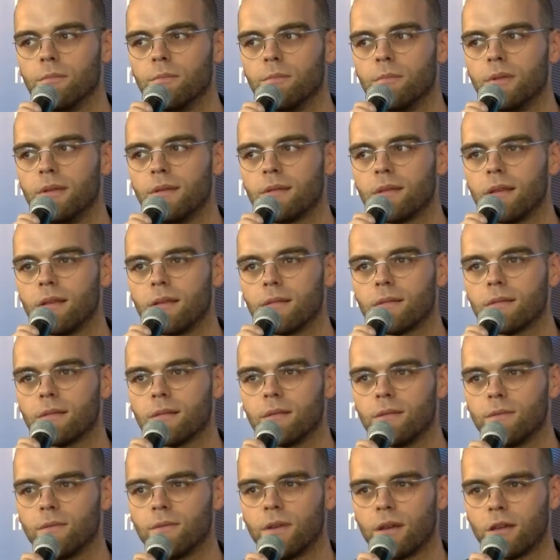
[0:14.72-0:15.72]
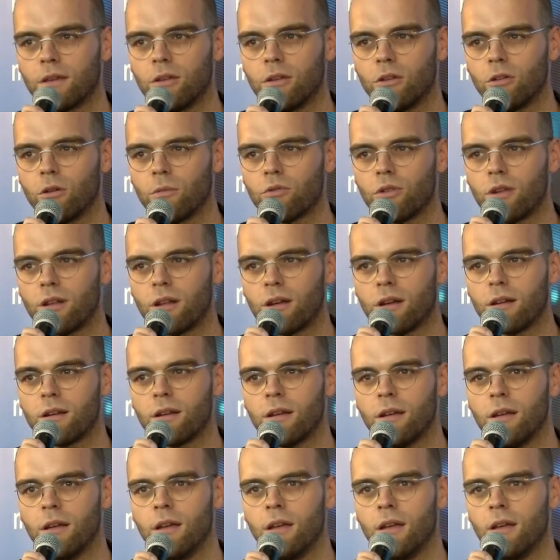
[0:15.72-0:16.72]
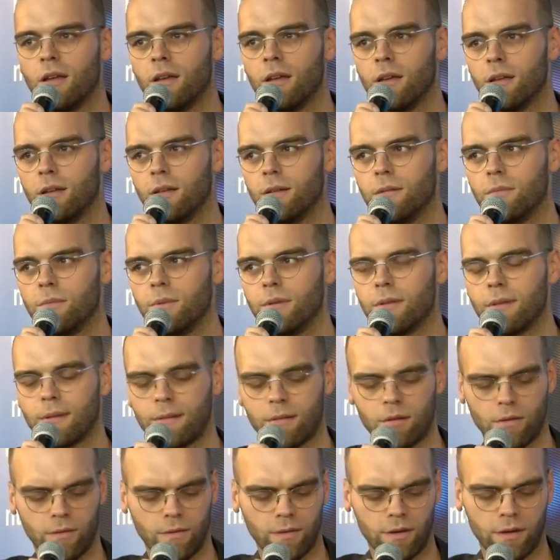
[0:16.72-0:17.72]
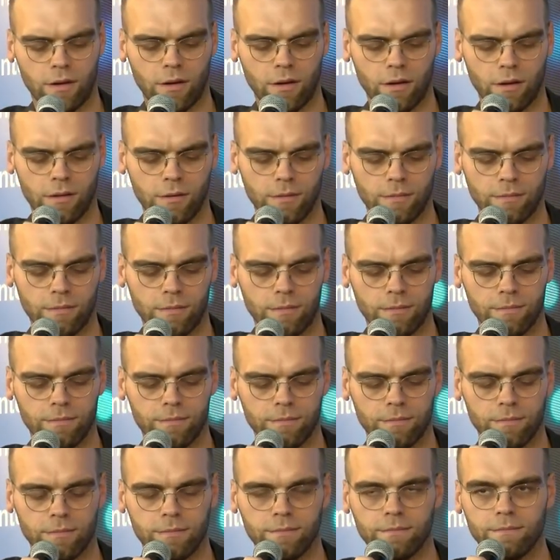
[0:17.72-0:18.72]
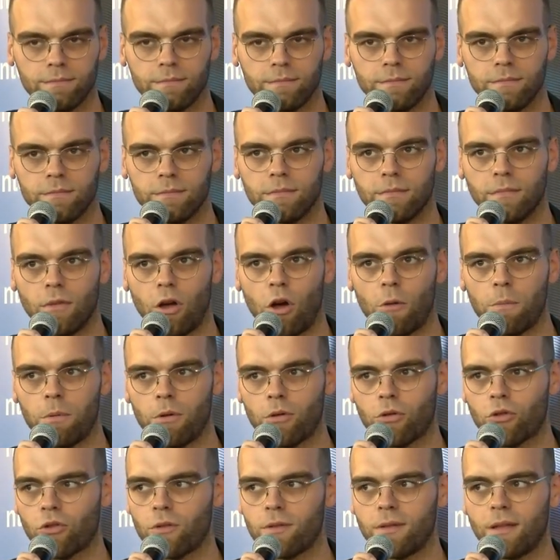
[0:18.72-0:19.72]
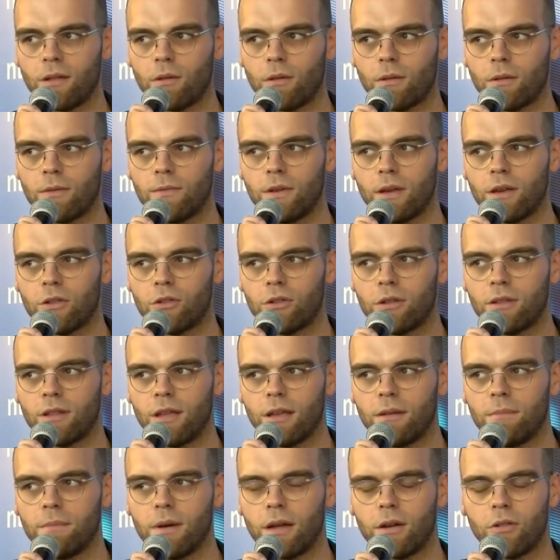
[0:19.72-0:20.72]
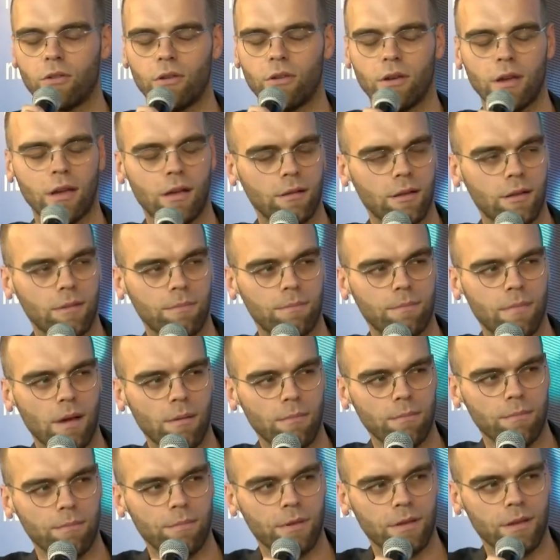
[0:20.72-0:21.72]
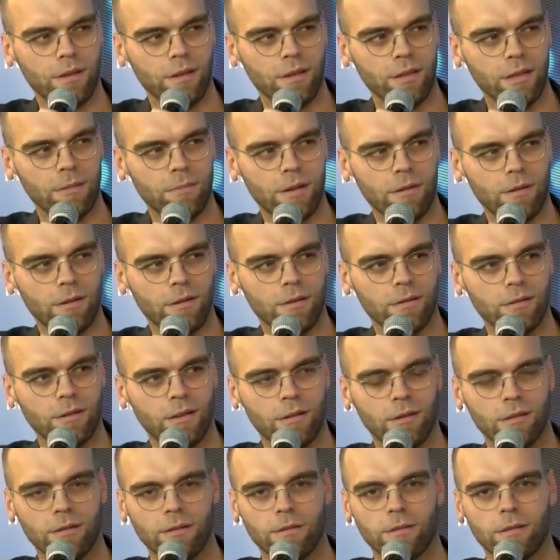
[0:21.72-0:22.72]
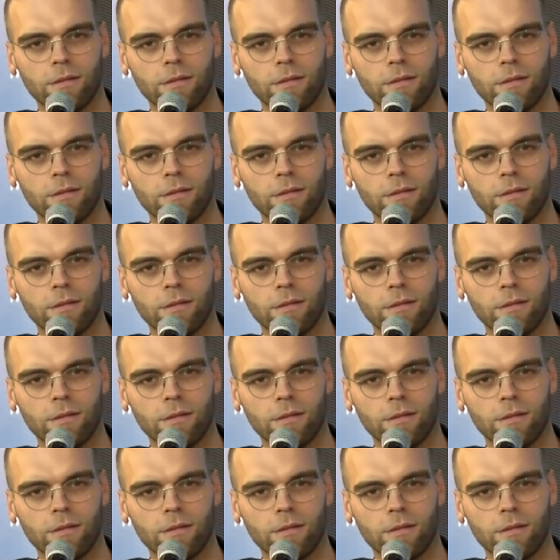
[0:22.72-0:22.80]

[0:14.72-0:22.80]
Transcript: biznes, w jakich obszarach y, biznesowych y, Opolszczyzna rozwija się najbardziej, ale mam pytanie, panie